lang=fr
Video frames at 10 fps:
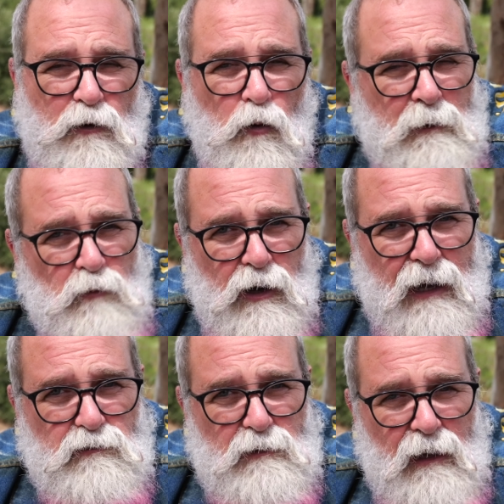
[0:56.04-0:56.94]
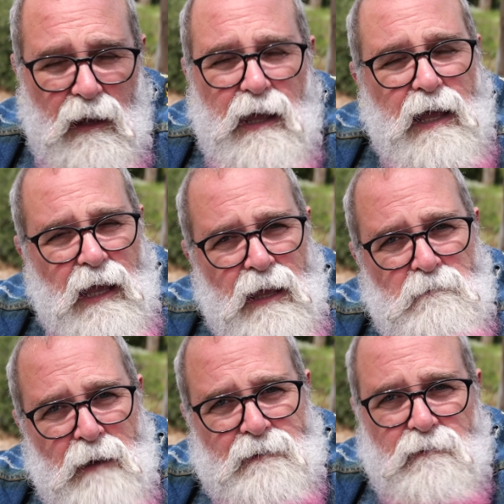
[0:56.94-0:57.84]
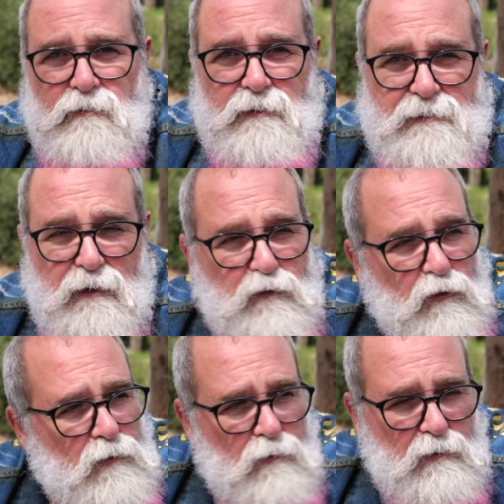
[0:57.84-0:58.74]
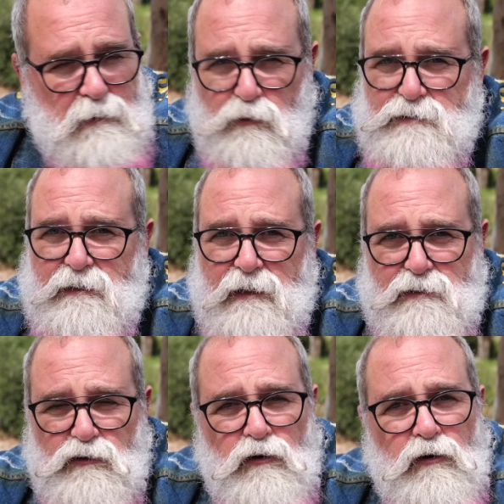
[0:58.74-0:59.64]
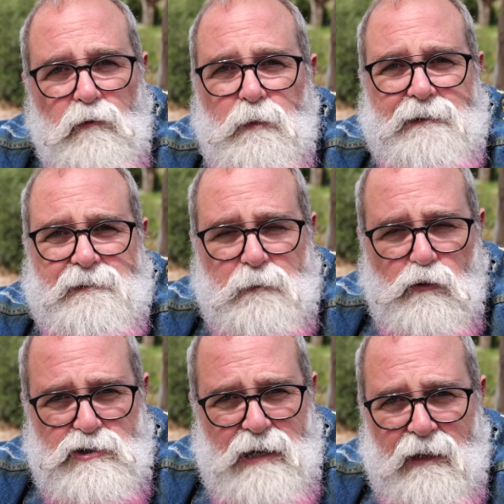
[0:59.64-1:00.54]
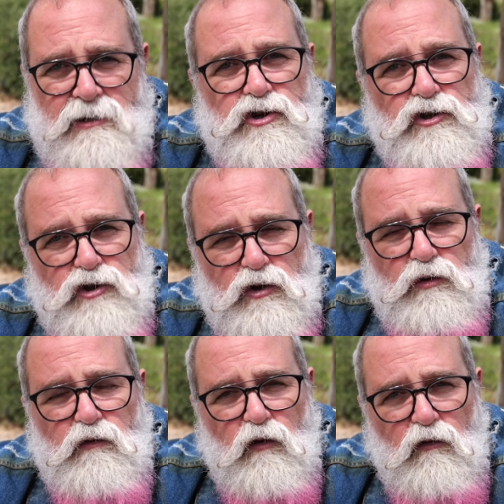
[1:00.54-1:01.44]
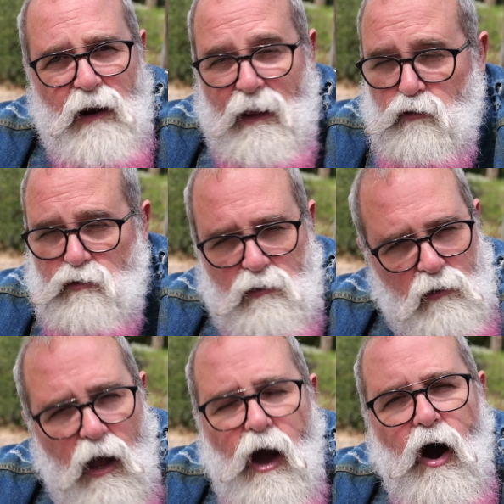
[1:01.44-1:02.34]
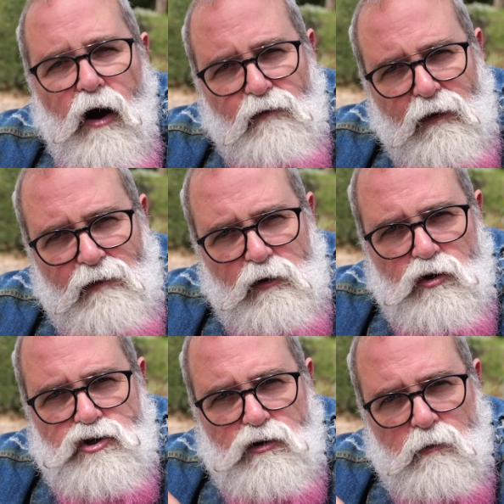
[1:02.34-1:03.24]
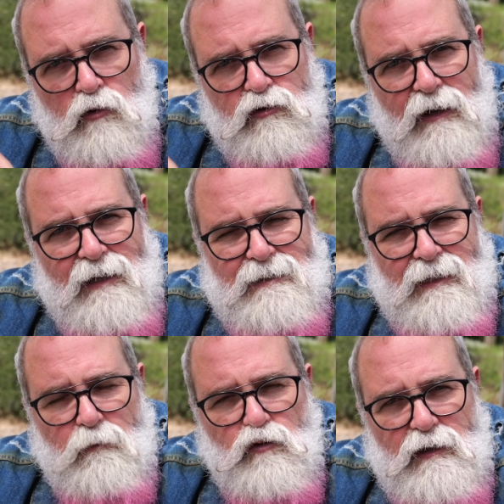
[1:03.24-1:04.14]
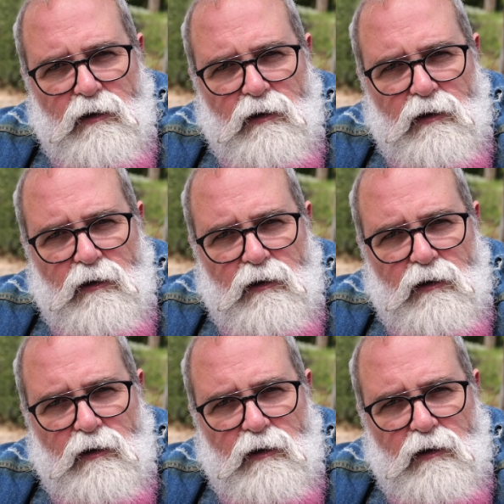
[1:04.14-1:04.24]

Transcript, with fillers: c'est complètement gratuit, hein, et mettre des infos, poser tes questions, participer au challenge, ce que tu veux. Voilà, donc euh, en fin de vidéo, je te montrerai des captures